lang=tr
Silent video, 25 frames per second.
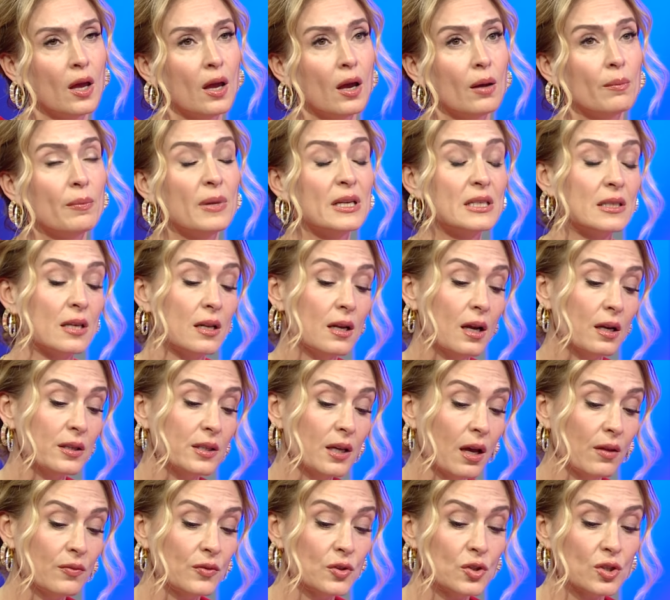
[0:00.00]
Mesela
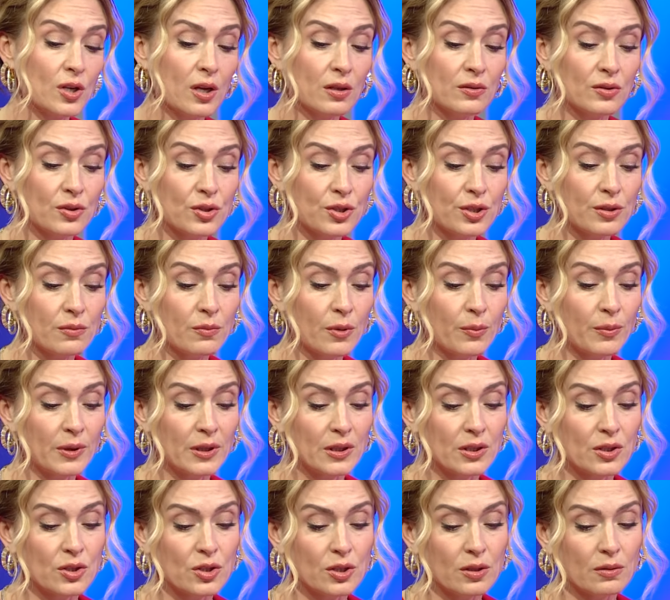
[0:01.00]
yanlış anlaşılmamak
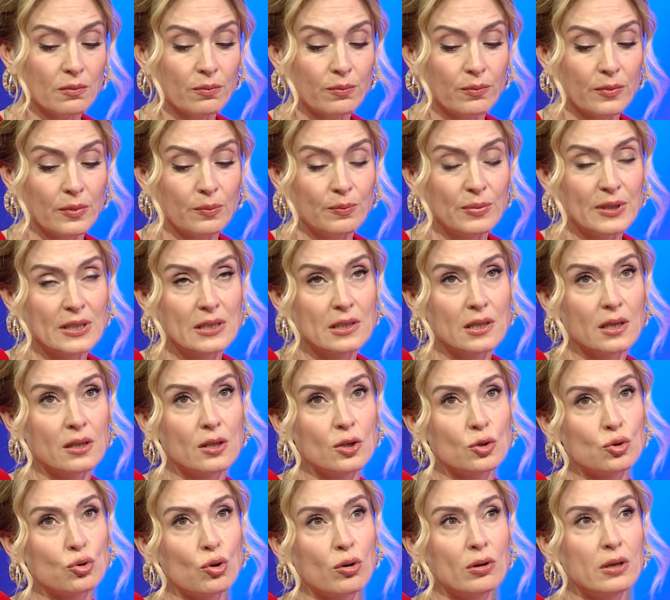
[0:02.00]
için bizde de
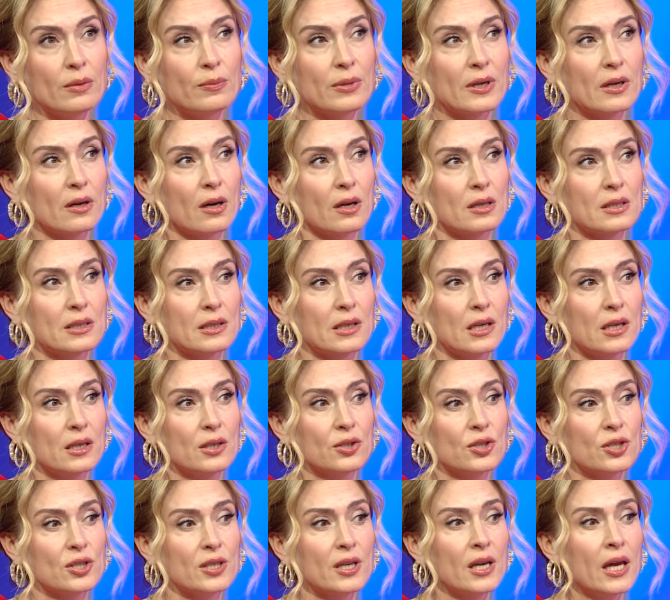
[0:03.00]
şöyle bir kas
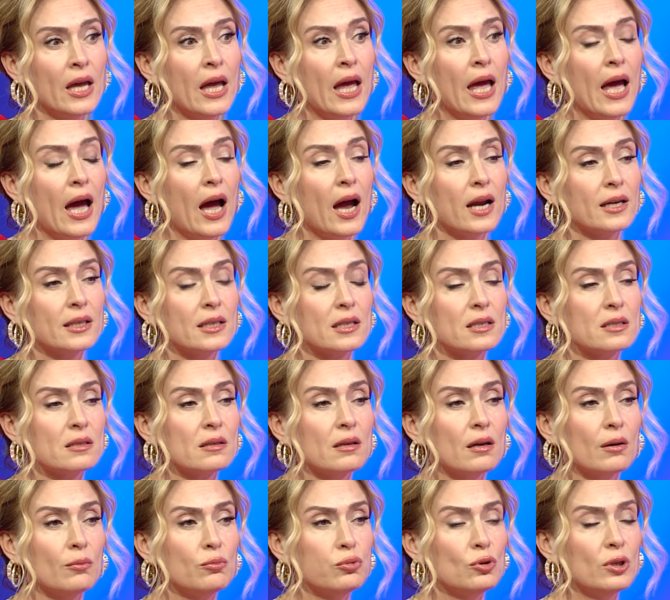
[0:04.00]
gelişti. Herkesin
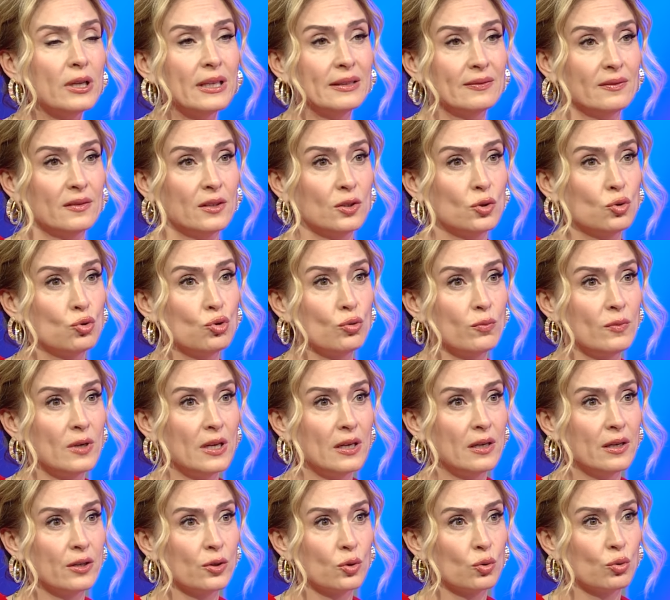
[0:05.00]
kabul ettiği
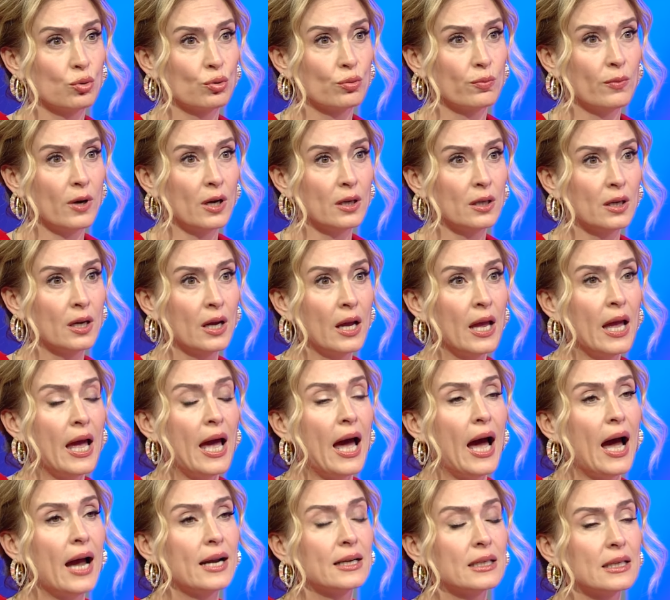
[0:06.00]
cümleleri kurmak, Heh.
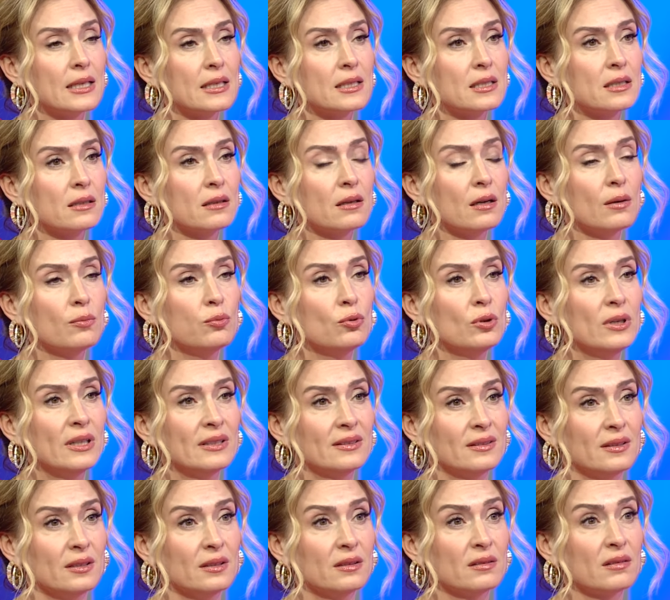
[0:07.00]
herkesin kabul ettiği evet.